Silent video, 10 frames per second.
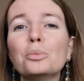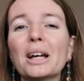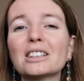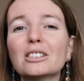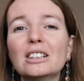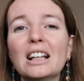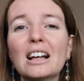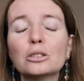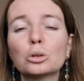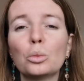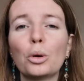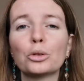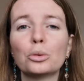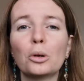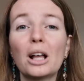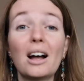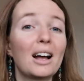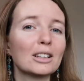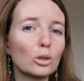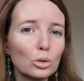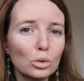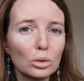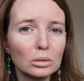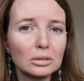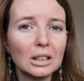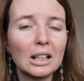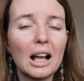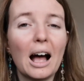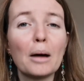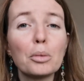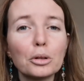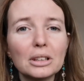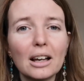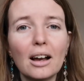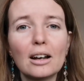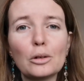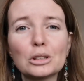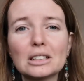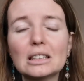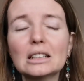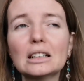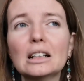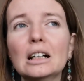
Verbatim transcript: personnes-là, de comportements-là, attention, apprenez à ralentir,